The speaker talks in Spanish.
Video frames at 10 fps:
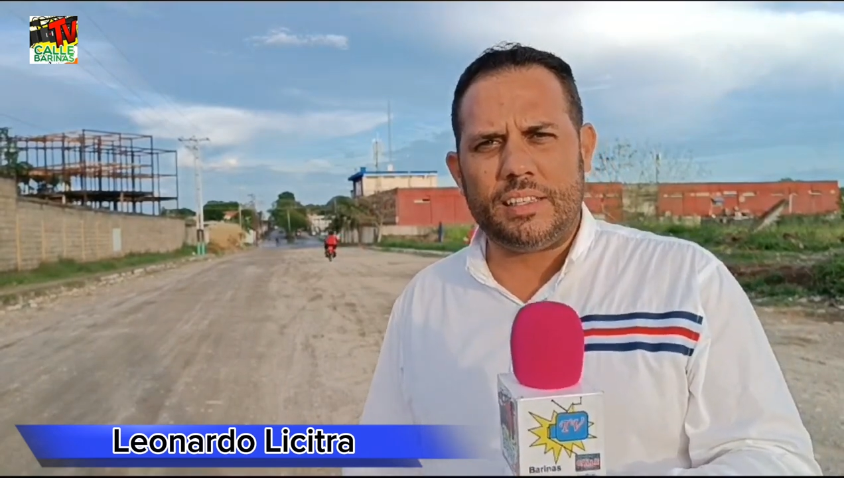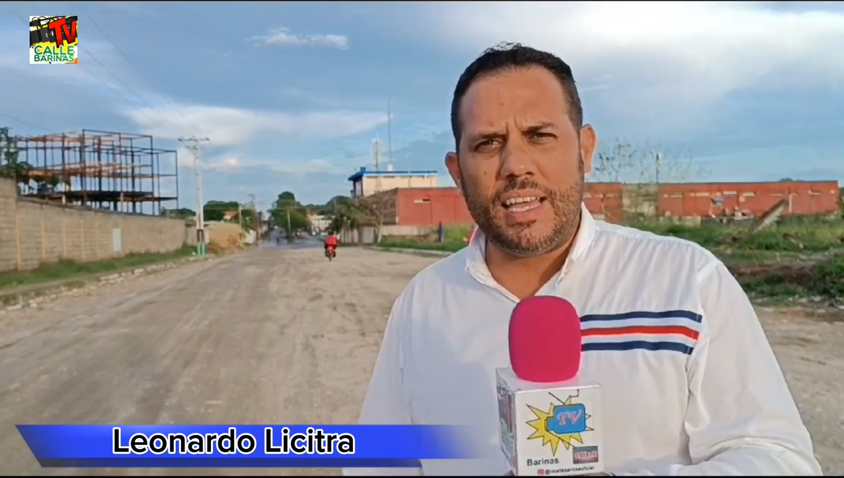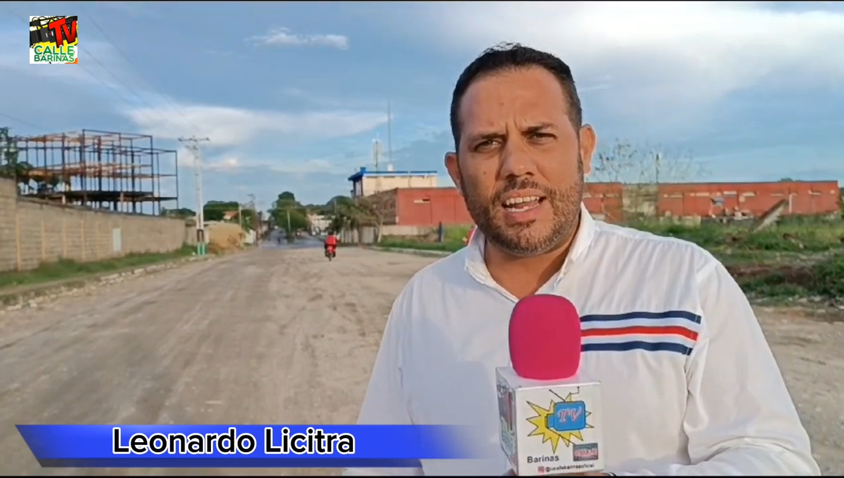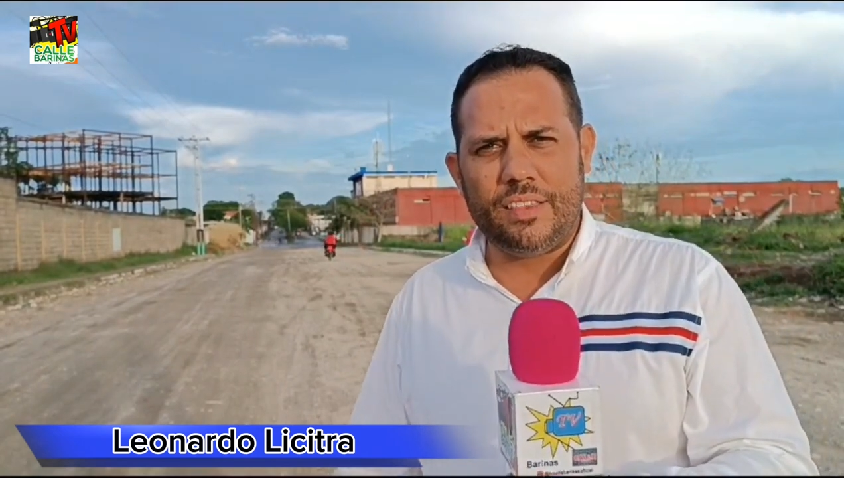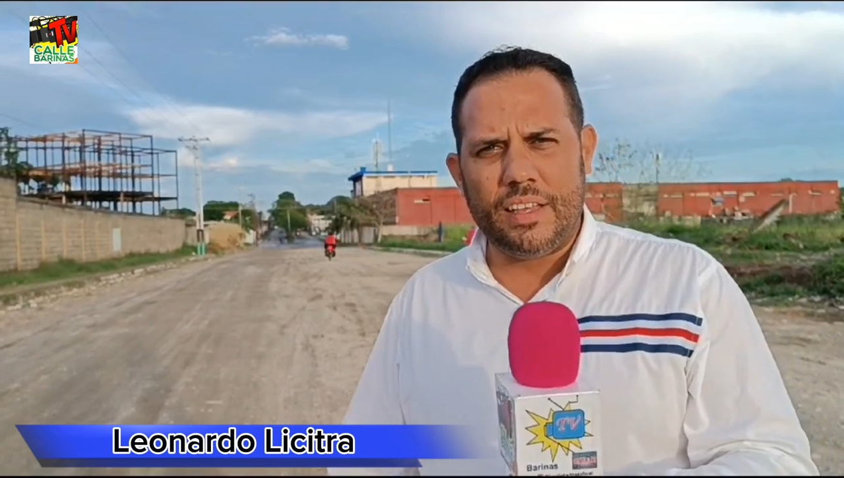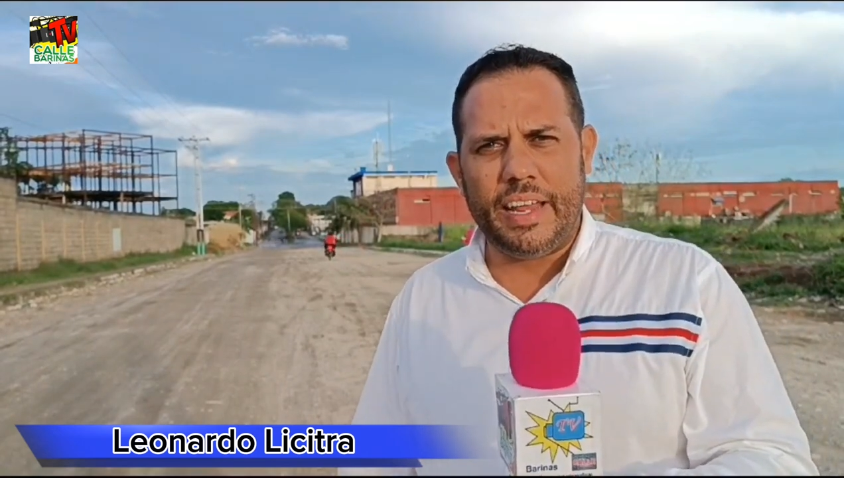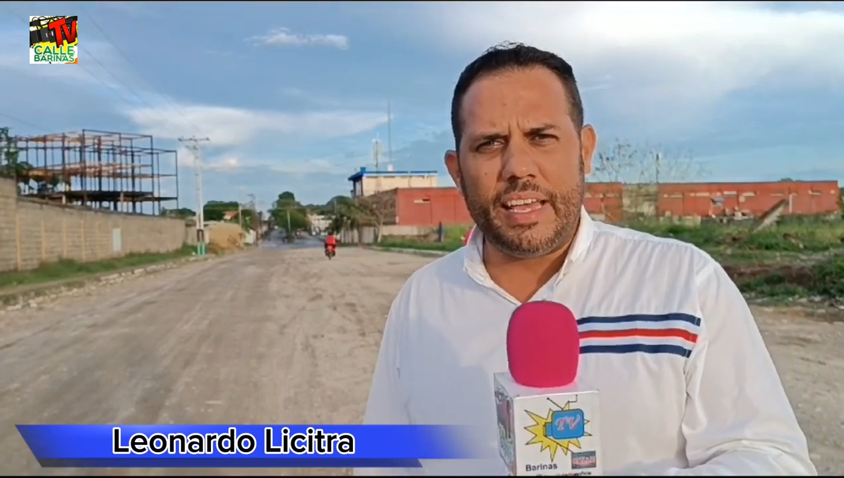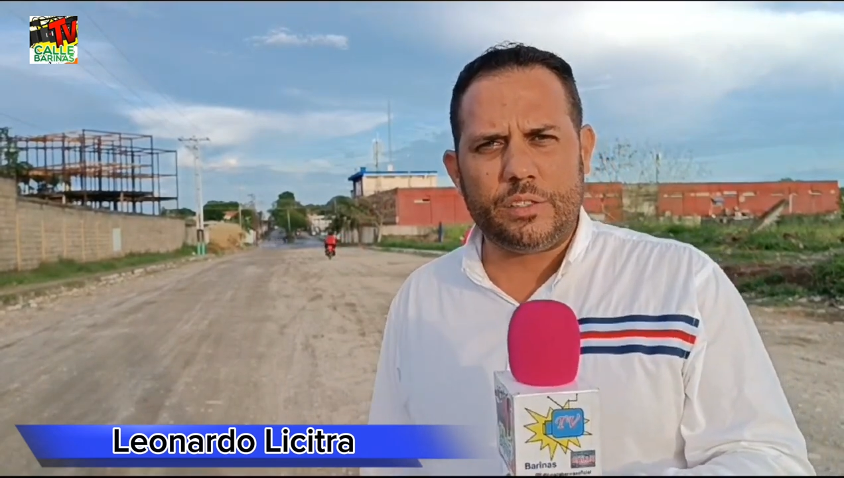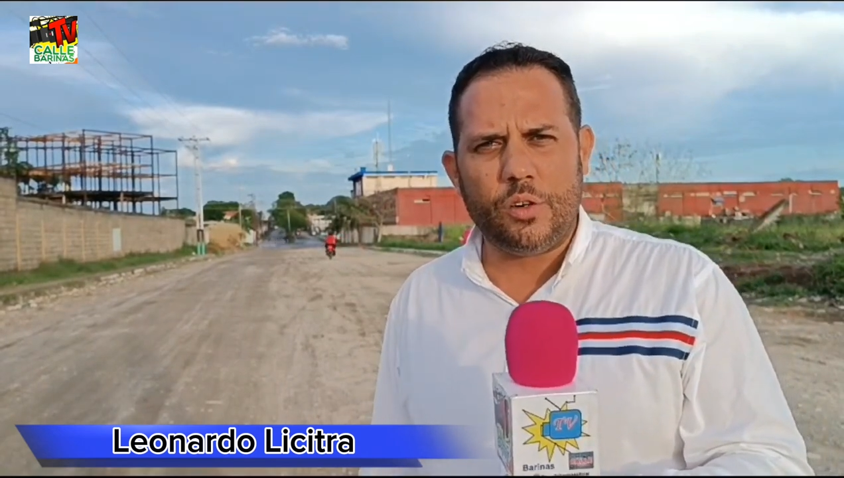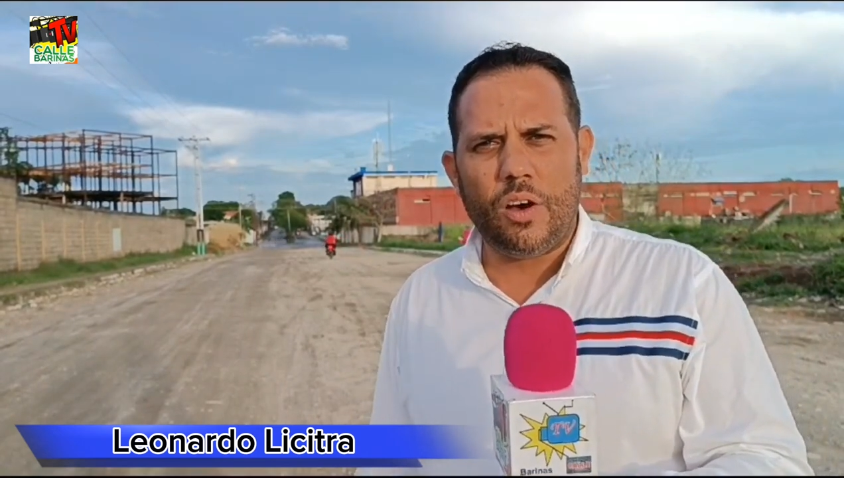tienen
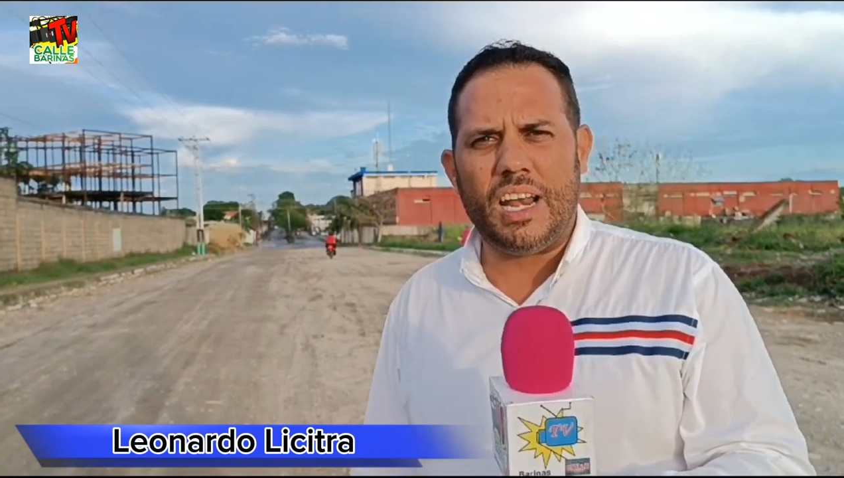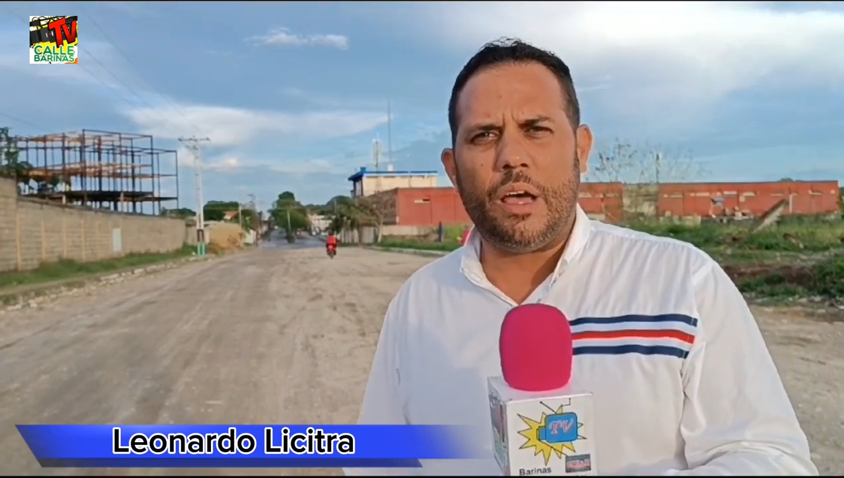derecho a